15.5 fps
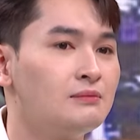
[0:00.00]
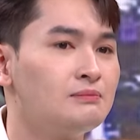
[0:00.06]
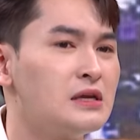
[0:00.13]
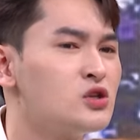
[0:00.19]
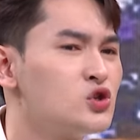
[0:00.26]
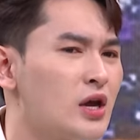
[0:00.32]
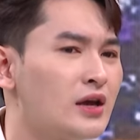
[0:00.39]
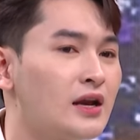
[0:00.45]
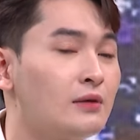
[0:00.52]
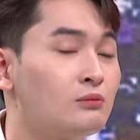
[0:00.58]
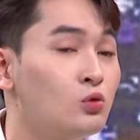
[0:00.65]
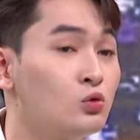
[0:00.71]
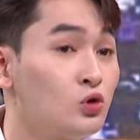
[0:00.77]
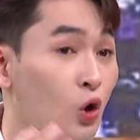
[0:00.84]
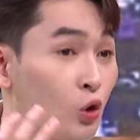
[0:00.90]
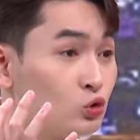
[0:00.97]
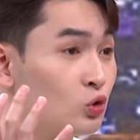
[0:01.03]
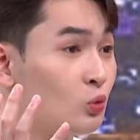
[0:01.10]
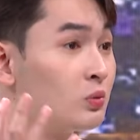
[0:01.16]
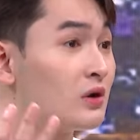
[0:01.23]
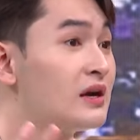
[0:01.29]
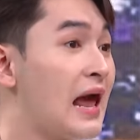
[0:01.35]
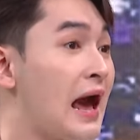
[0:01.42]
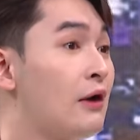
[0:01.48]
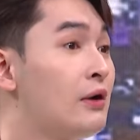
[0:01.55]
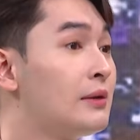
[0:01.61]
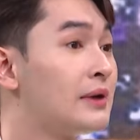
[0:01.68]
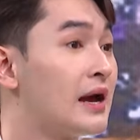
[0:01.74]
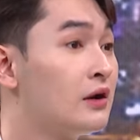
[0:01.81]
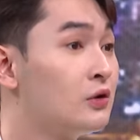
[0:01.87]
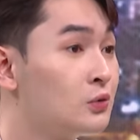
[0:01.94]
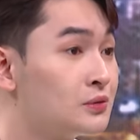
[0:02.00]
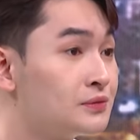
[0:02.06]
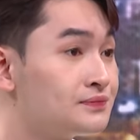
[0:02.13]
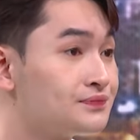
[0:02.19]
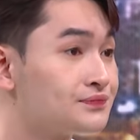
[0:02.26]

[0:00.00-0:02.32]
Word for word: bị chết em muốn nổ tung cái não em ra luôn